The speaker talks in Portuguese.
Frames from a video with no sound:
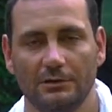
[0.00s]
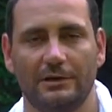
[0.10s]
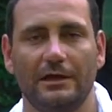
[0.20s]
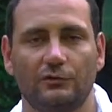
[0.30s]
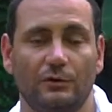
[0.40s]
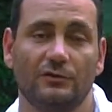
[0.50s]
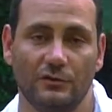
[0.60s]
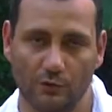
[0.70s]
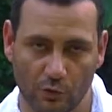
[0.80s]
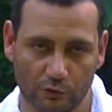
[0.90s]
tem a sua
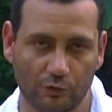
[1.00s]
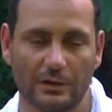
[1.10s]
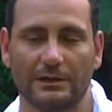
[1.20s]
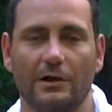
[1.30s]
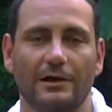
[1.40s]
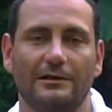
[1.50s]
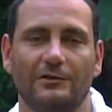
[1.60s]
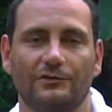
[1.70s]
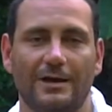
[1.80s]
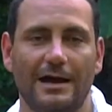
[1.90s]
desenvoltura na hora
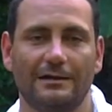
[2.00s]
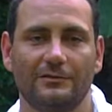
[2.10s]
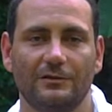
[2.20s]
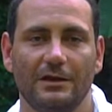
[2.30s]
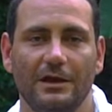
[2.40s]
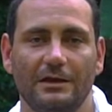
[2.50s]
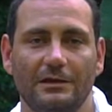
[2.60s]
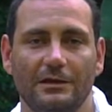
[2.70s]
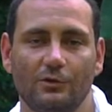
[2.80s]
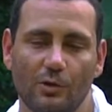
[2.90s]
das falas.
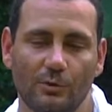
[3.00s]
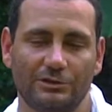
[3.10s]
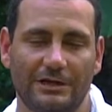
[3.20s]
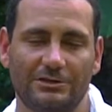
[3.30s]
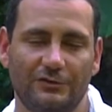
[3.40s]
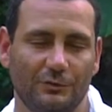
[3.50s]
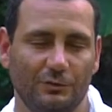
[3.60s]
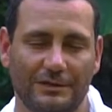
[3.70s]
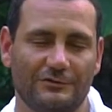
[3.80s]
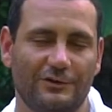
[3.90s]
E, como eu já disse
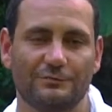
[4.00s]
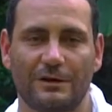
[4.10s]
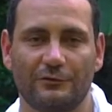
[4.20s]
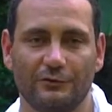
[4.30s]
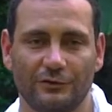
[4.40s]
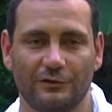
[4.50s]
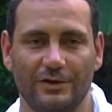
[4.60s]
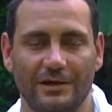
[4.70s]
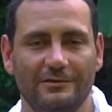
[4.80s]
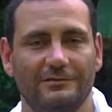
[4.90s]
muitas vezes para
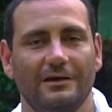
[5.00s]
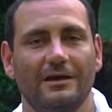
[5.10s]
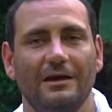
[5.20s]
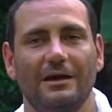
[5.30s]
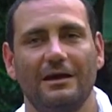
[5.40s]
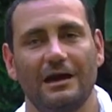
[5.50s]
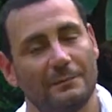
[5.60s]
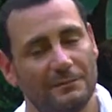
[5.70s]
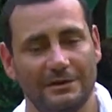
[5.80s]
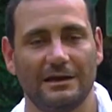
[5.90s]
vocês, é, a
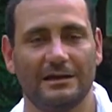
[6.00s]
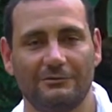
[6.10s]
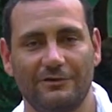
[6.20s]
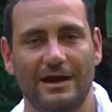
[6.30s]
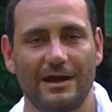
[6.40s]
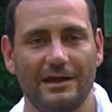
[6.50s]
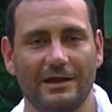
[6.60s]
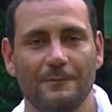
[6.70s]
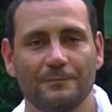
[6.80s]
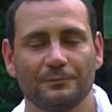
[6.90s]
minha ela
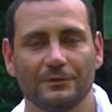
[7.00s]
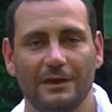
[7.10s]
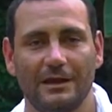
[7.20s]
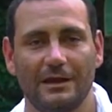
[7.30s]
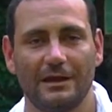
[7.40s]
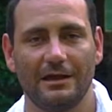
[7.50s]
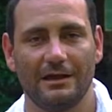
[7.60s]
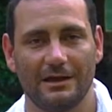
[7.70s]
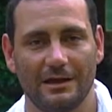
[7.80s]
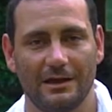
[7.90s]
vai
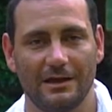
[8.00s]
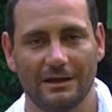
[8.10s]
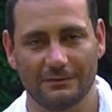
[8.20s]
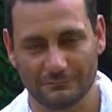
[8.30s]
é,